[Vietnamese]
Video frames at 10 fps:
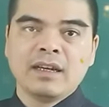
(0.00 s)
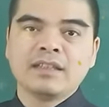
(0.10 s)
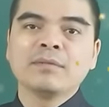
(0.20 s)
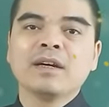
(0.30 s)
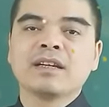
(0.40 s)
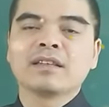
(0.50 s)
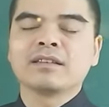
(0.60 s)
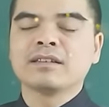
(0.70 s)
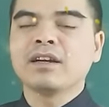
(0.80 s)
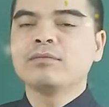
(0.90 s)
nhưng mà
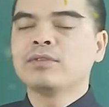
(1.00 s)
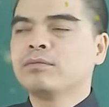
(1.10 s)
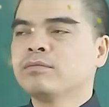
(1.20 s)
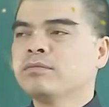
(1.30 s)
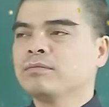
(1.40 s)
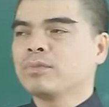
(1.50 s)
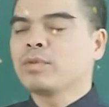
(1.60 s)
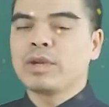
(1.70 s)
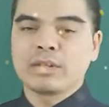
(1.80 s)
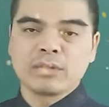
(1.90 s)
Tử Thông cũng
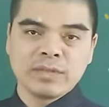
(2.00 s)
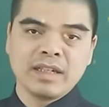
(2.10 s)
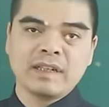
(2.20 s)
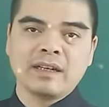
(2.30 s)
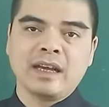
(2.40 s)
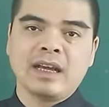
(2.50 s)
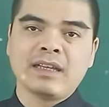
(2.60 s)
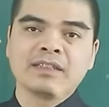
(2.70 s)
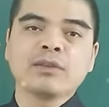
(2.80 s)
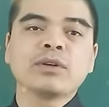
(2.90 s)
khuyên quý vị
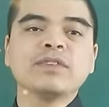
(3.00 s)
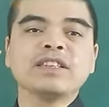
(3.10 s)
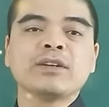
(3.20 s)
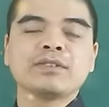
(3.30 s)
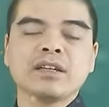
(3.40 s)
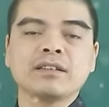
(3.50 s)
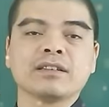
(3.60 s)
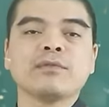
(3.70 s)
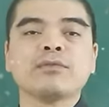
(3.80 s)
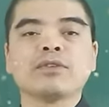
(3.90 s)
là trong cái video trước
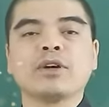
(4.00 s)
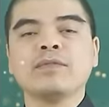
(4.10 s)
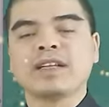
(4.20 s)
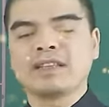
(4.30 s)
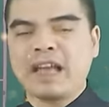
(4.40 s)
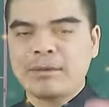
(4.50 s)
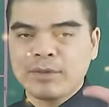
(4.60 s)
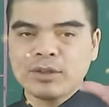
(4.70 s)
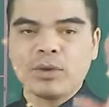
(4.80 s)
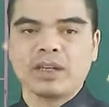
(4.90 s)
Tử Thông cũng nói về 8
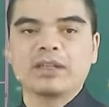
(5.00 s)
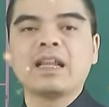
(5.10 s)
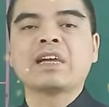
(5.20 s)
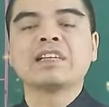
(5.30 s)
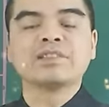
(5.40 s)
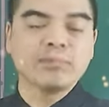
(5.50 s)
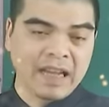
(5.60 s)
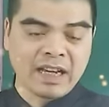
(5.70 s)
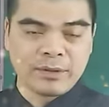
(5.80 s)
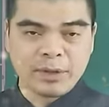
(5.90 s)
cái tuổi đại kỵ sông
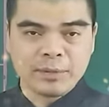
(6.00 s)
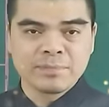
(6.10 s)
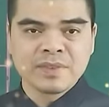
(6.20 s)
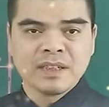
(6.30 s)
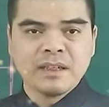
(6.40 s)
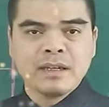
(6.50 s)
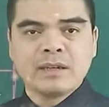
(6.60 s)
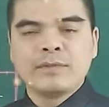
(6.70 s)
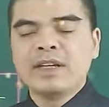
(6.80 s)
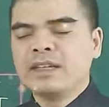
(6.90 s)
nhà đúng không ạ?
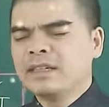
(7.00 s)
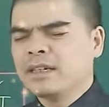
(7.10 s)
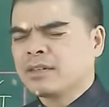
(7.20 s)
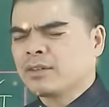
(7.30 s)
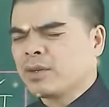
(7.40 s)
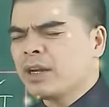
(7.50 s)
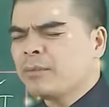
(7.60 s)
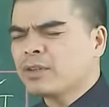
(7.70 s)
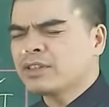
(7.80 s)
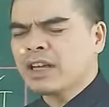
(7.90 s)
Vì ờ, có
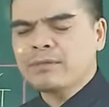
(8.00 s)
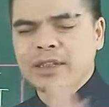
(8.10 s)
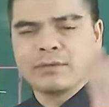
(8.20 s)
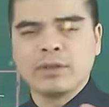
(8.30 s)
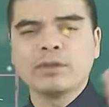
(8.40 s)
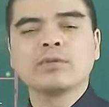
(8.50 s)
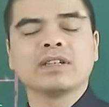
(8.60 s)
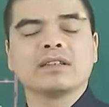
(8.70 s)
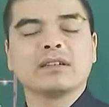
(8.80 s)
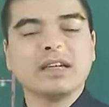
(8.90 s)
5 con giáp thì vướng cục
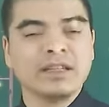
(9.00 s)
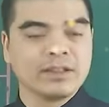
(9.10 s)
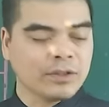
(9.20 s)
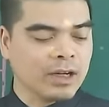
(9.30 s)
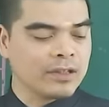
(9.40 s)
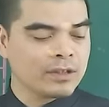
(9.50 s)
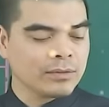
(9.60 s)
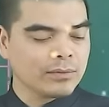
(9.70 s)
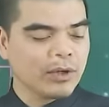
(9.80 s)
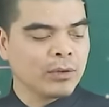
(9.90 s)
diện tự hình đó là
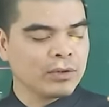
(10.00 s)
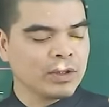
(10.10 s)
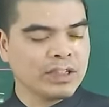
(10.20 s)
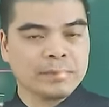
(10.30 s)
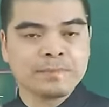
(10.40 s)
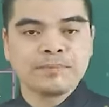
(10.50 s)
bao gồm tuổi này,